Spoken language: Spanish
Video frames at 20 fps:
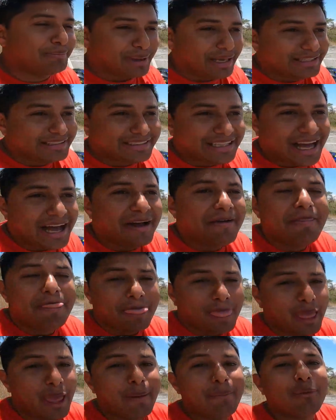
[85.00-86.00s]
la pista,
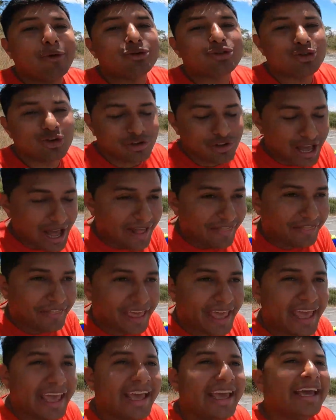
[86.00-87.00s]

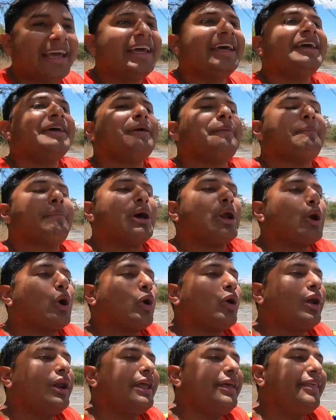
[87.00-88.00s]
emocionante.
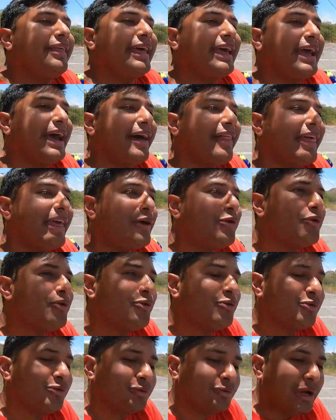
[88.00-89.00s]
Pero la idea de
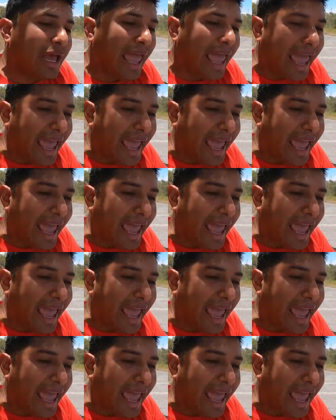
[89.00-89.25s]
un